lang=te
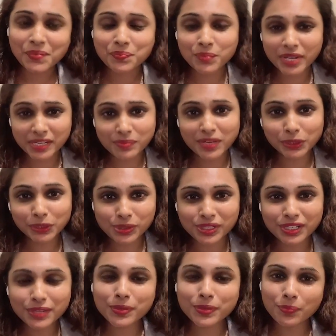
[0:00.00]
మరి మా
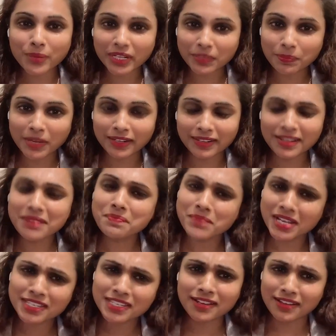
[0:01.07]
తుగ్లక్ బ్రో పరిపాలన
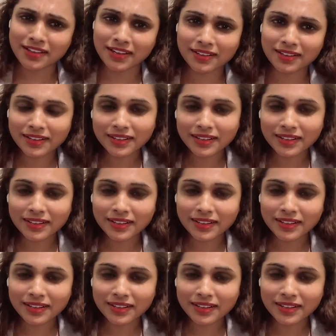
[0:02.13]
మజాకానా